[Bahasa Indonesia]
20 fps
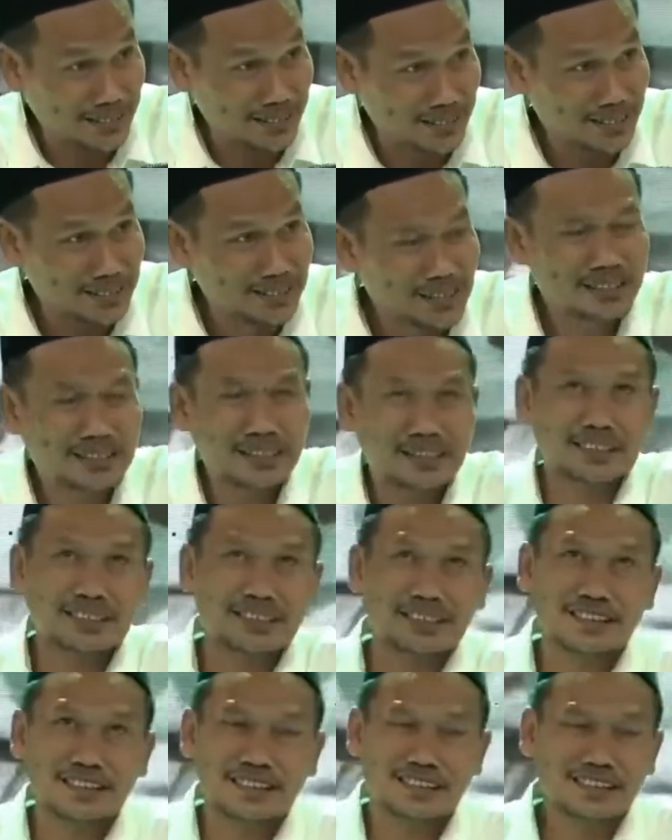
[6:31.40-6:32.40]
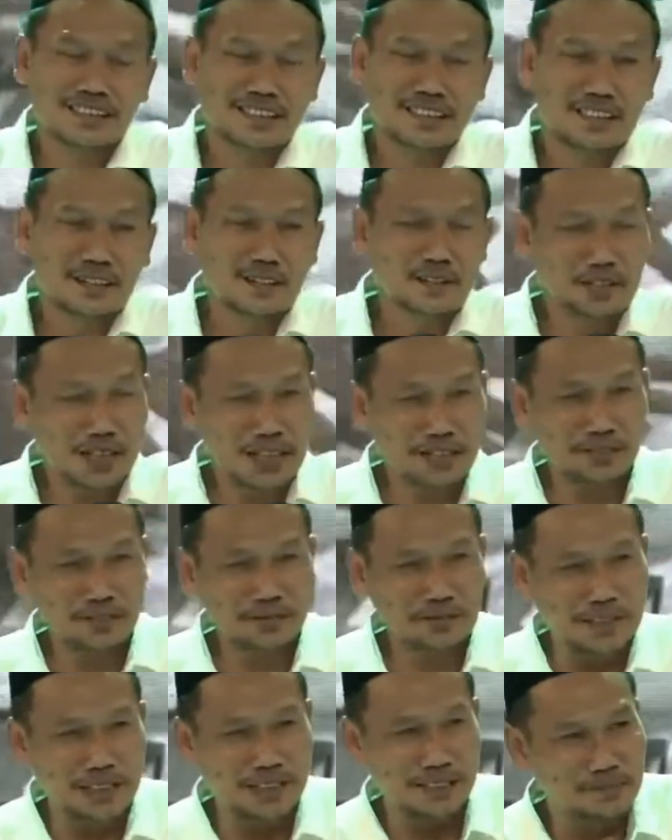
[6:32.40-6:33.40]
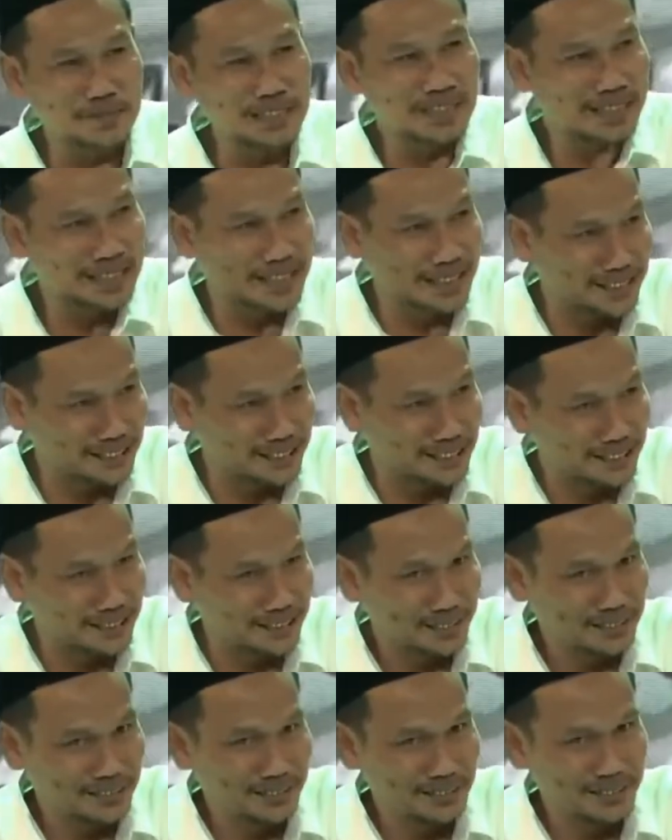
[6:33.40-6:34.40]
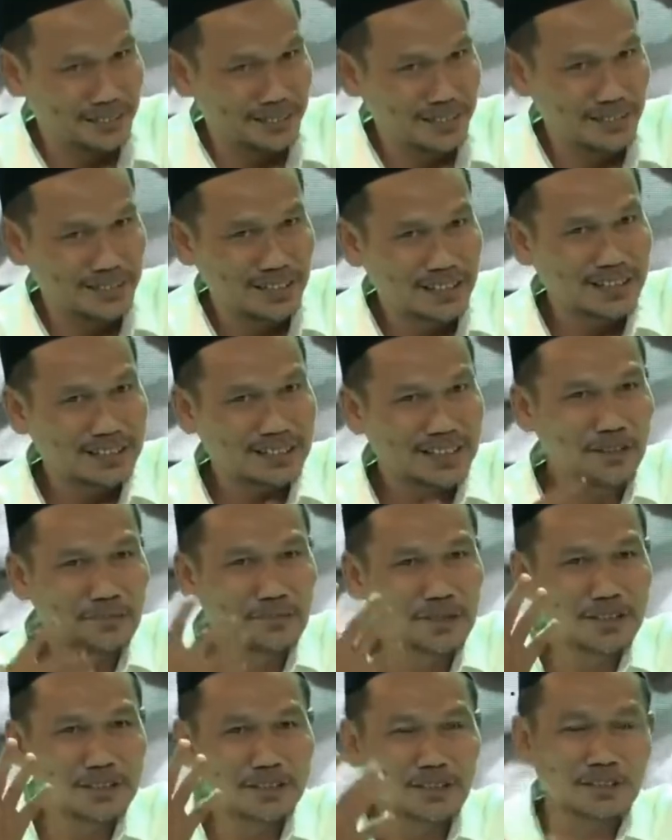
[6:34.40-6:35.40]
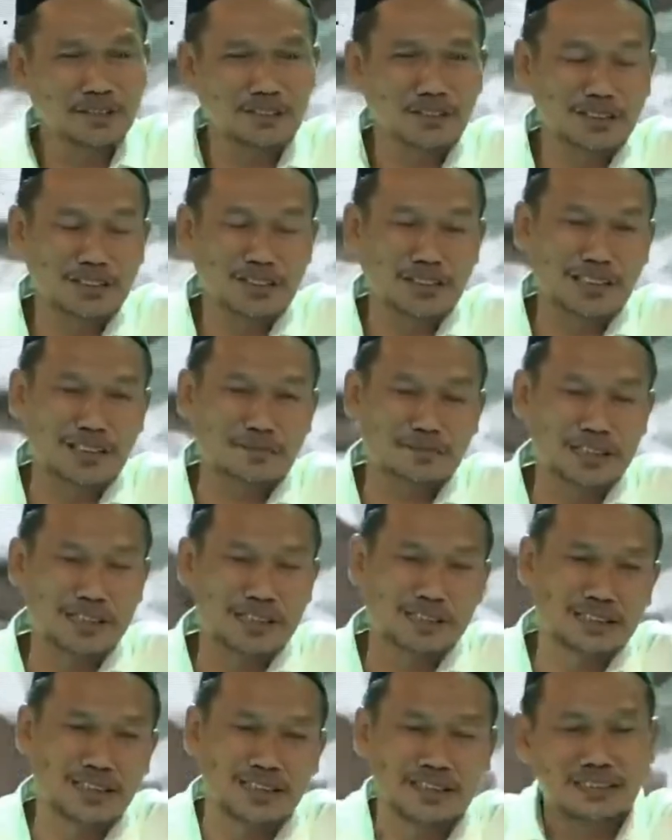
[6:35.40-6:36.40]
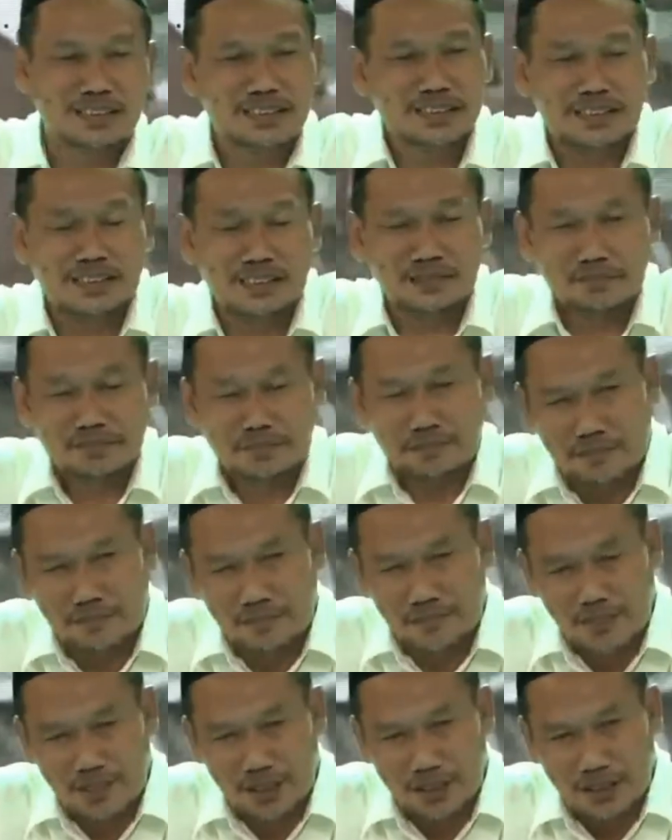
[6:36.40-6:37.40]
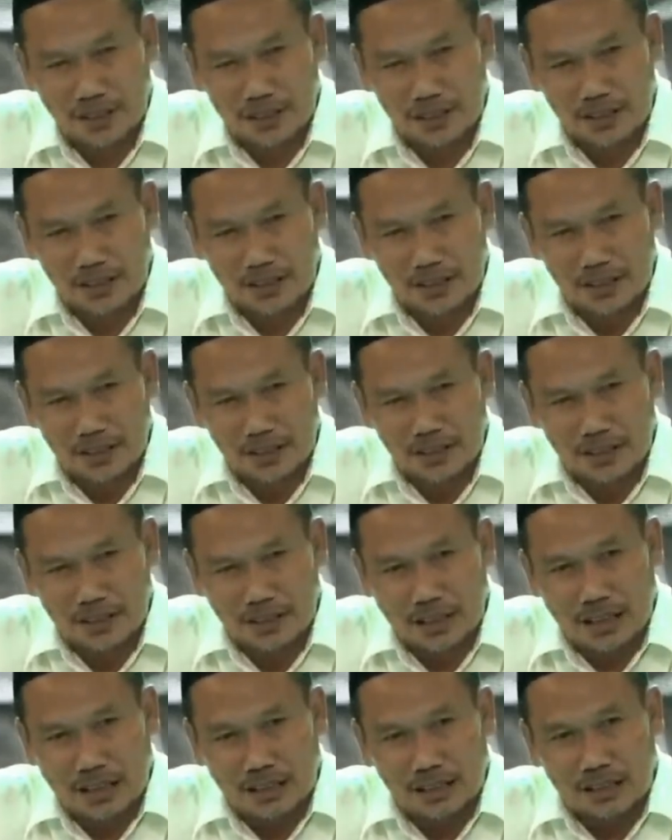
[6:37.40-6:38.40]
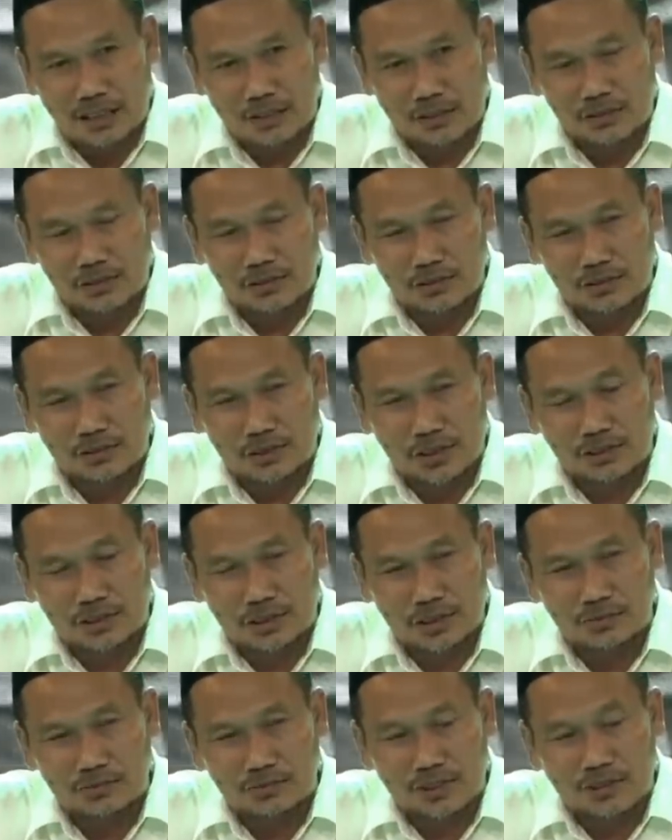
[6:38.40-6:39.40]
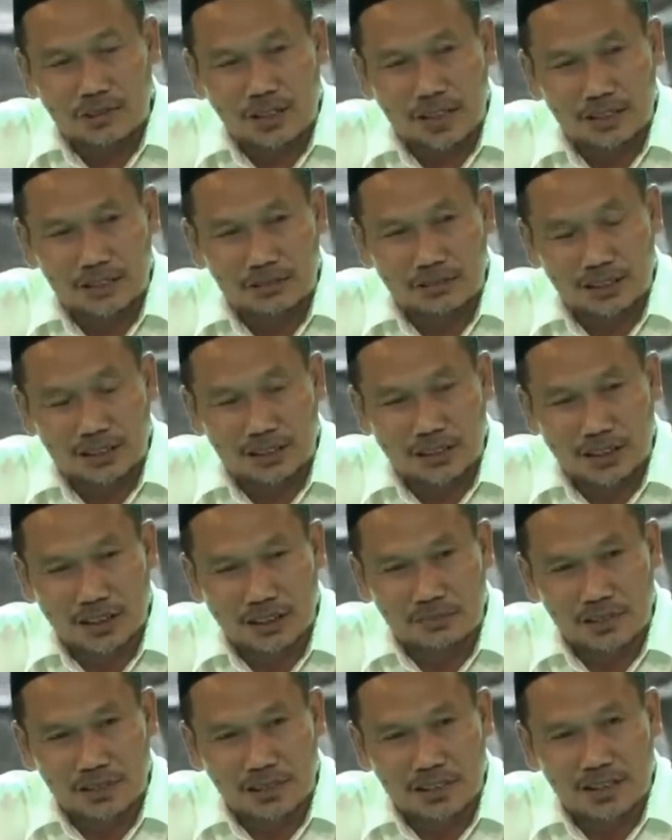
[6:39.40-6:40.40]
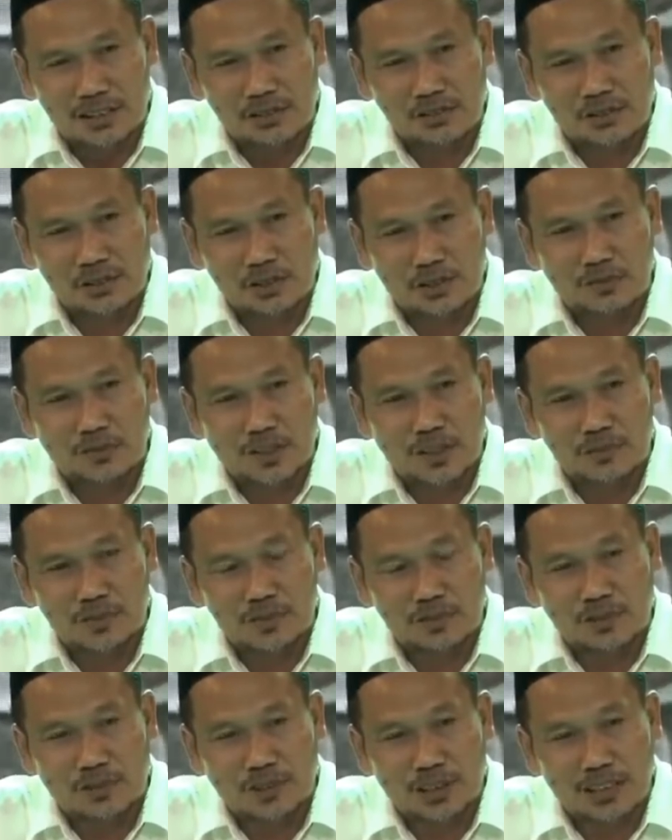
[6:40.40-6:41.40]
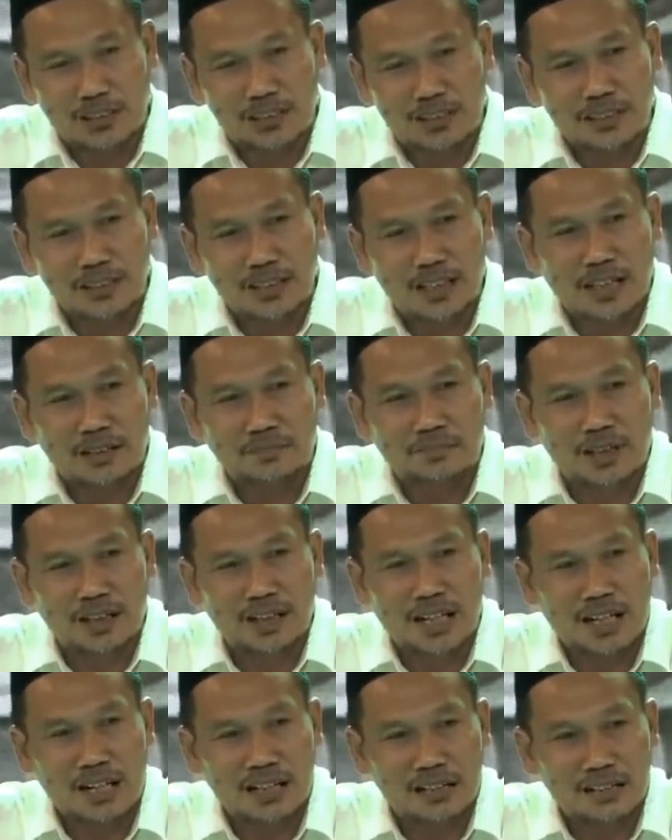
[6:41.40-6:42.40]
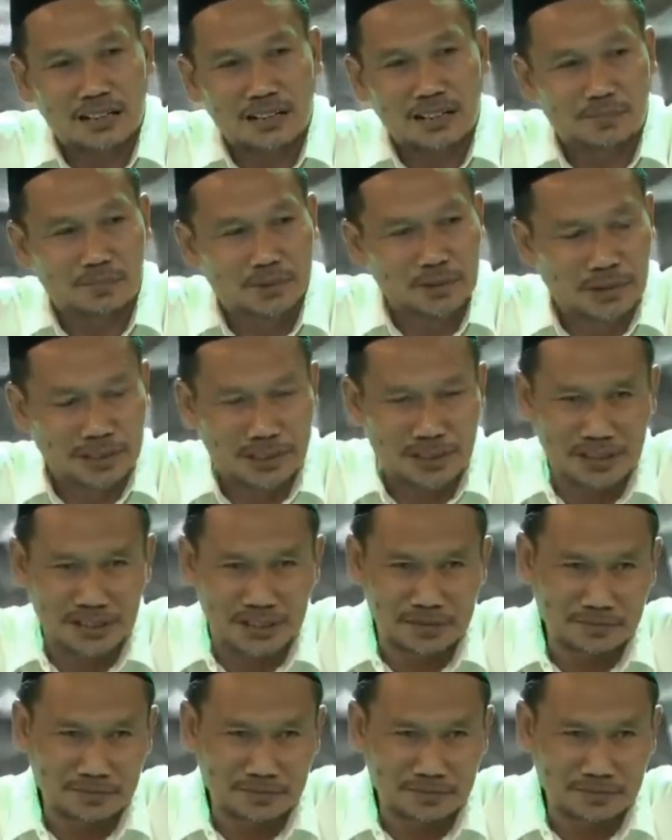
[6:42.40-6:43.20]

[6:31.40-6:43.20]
jadi orang itu biar mikir. Saya beri contoh sekian pentingnya istihad. Karena Rasulullah Shallallahu idan sorofa min solatihi akbala ali nabi wajib.